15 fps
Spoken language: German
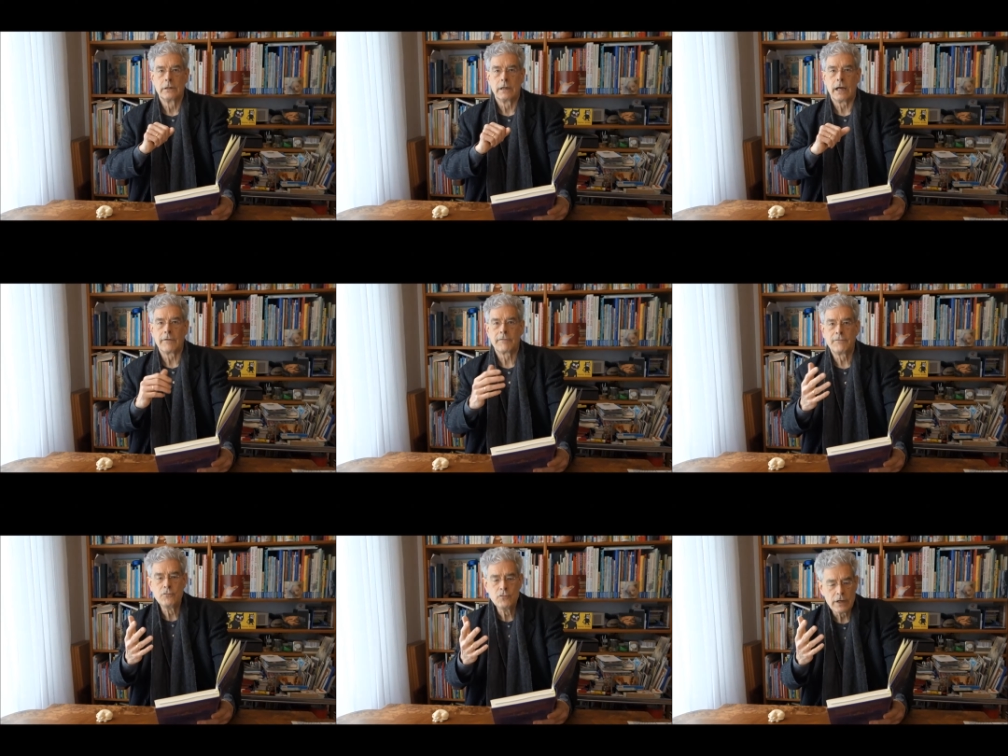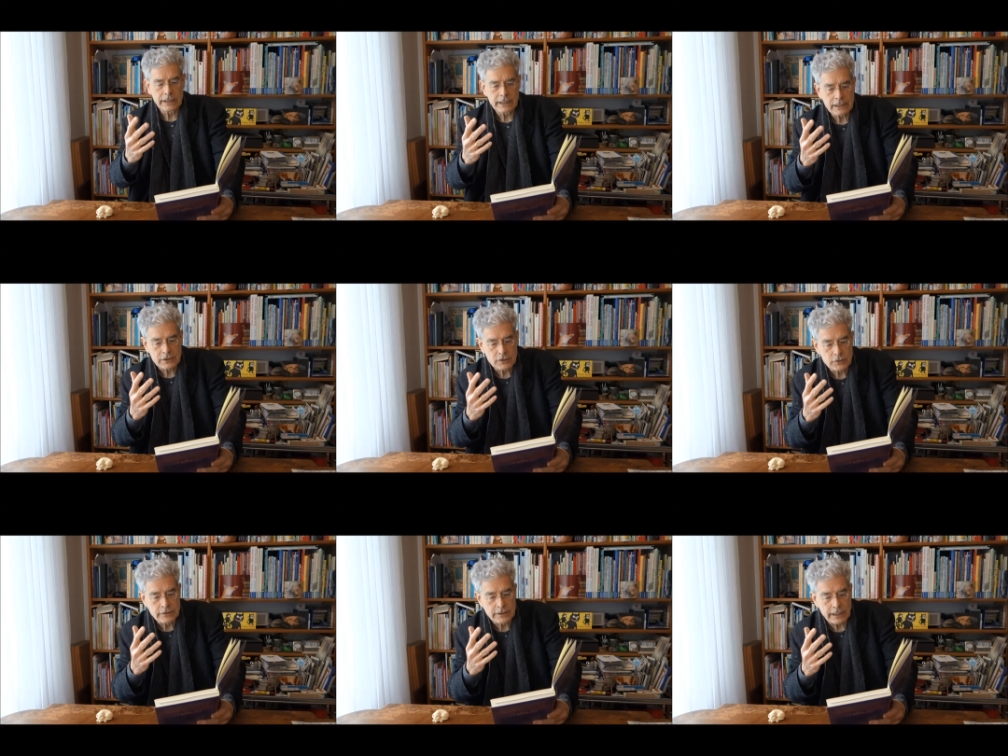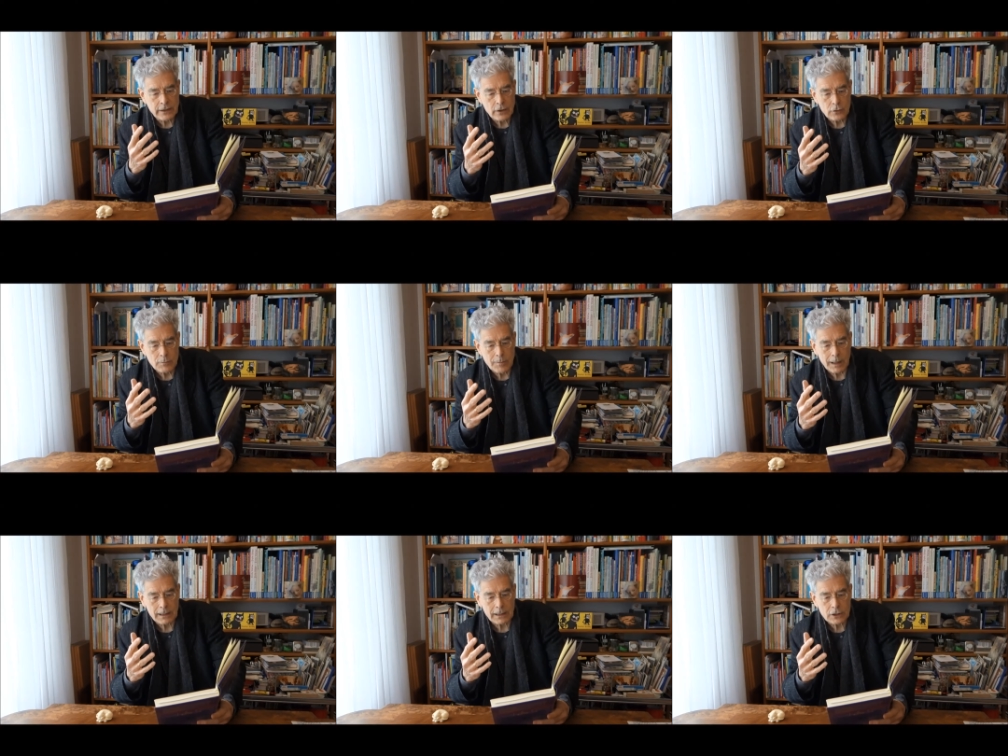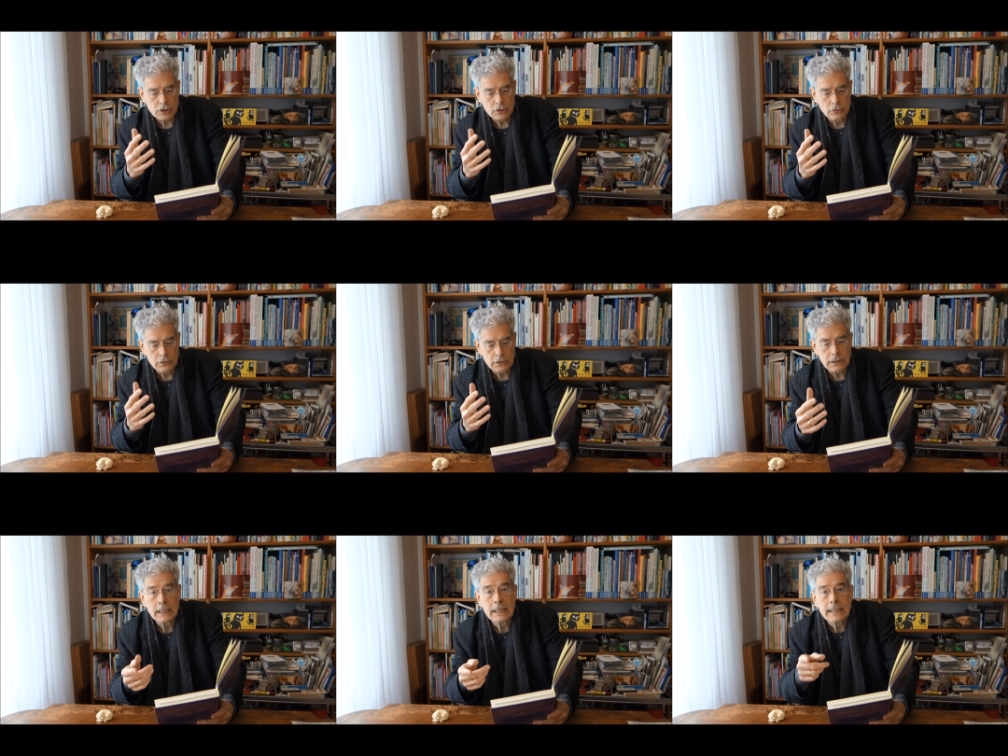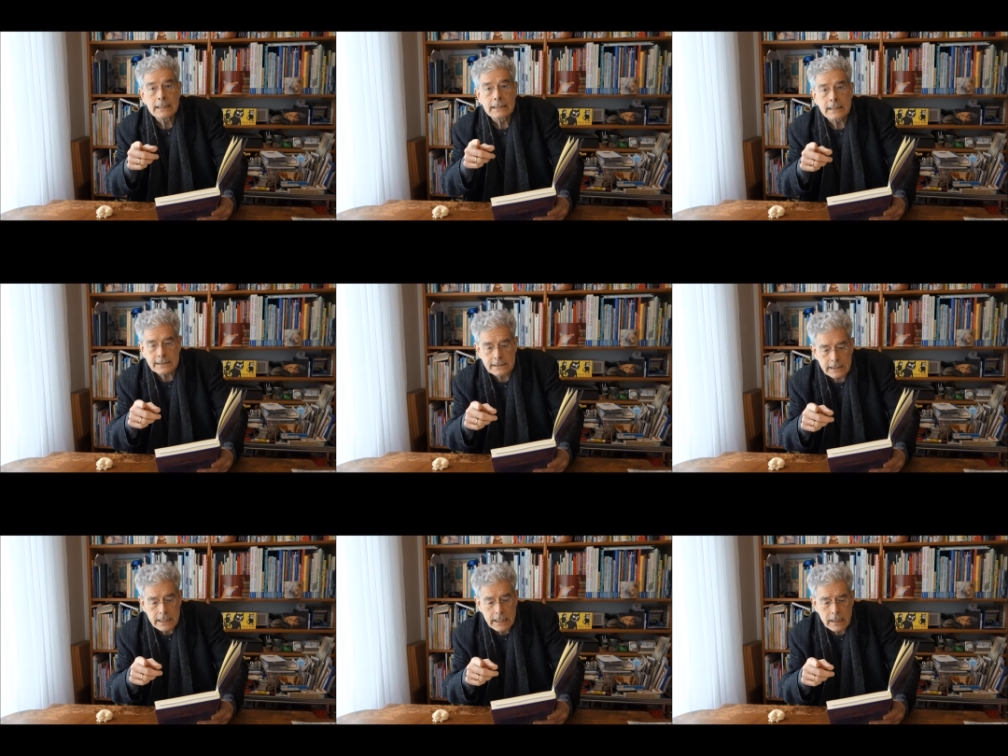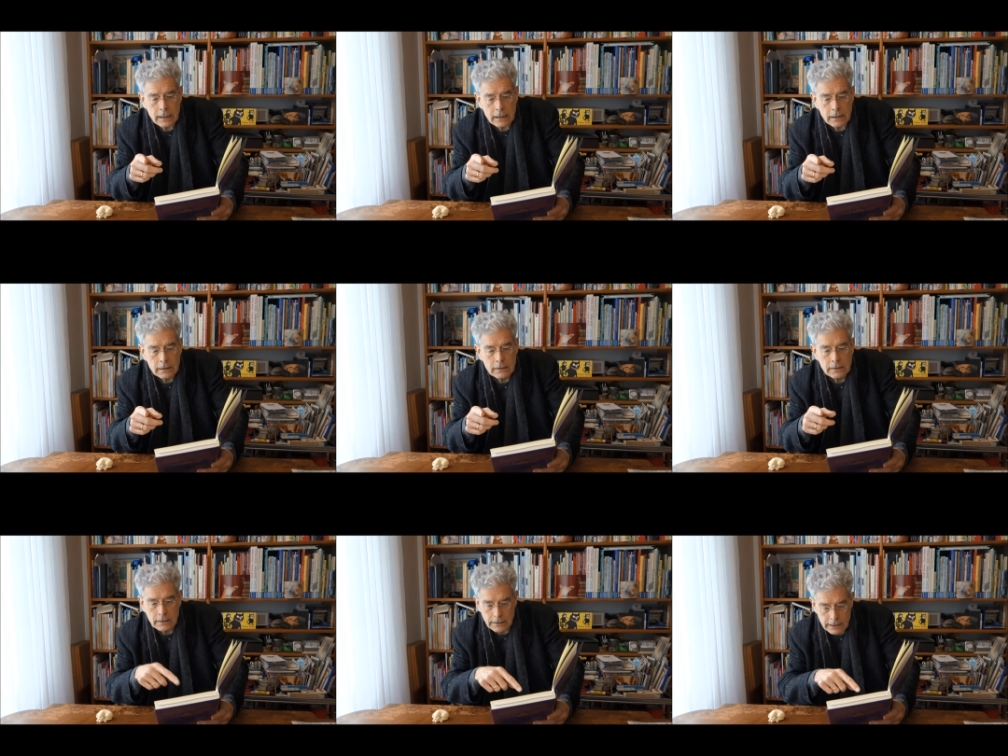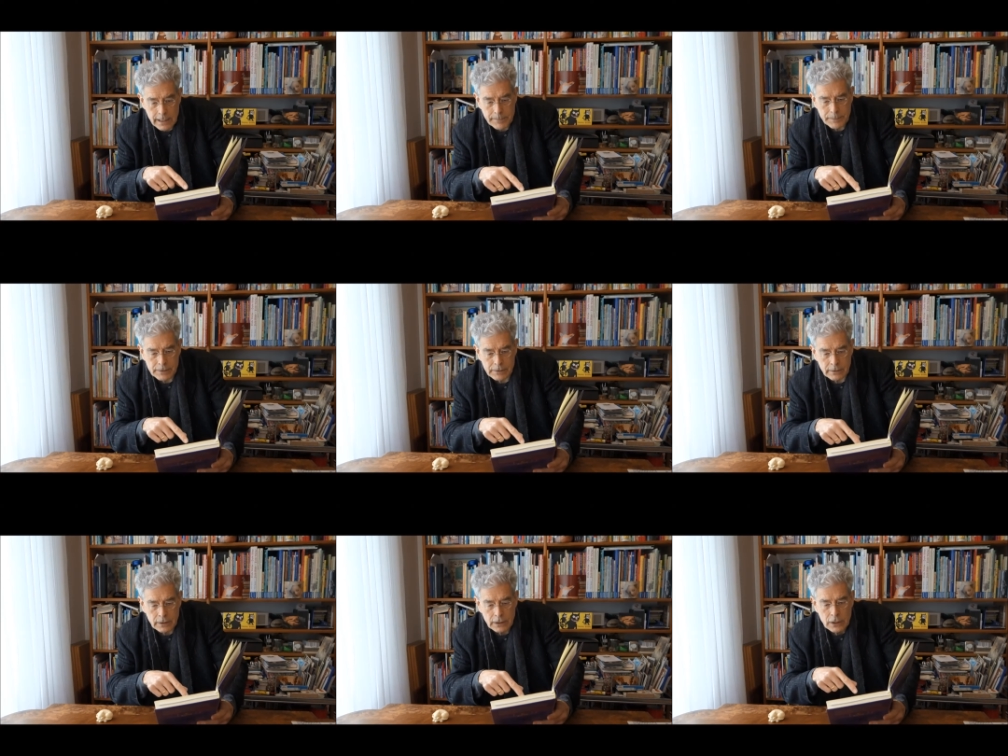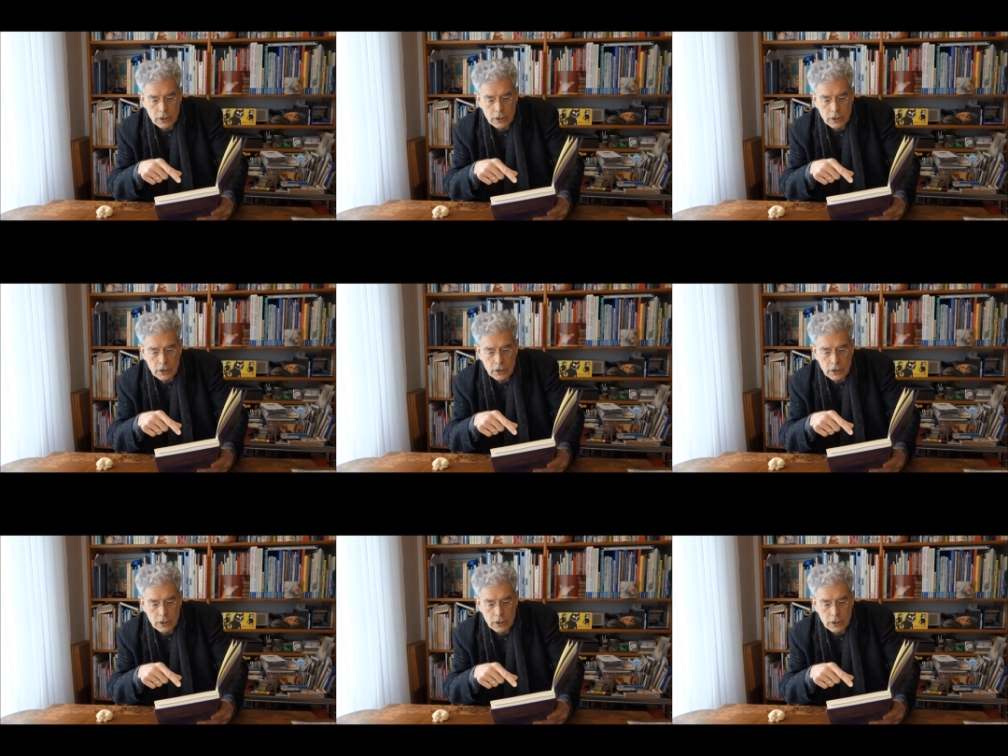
erfuhr er zu seiner Überraschung, dass er, Lippel,